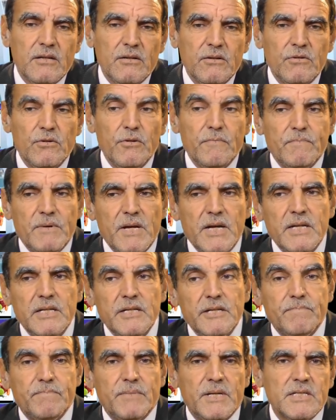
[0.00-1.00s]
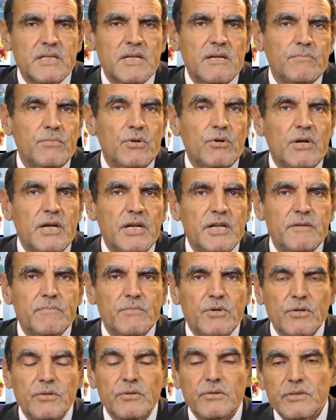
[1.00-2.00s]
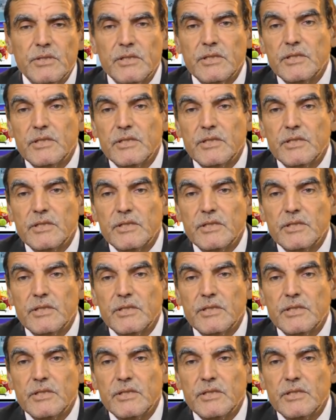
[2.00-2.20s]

euh, le pain n'est pas un bon aliment,